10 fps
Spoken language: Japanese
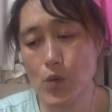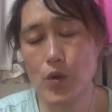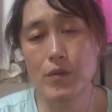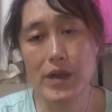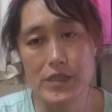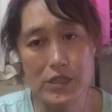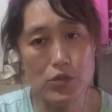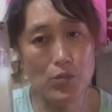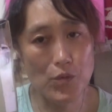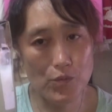これはいい
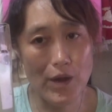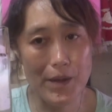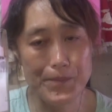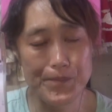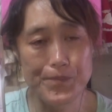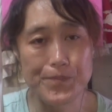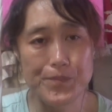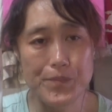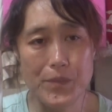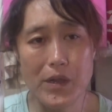と思うわ、
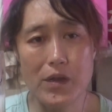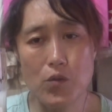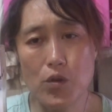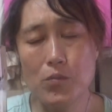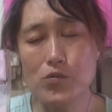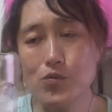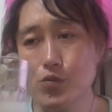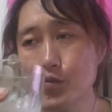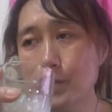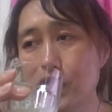うん、だからこれもうちょっ
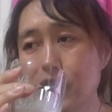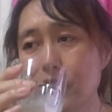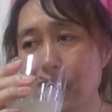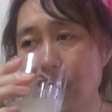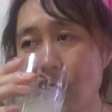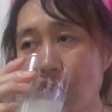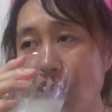と薄めたりしたら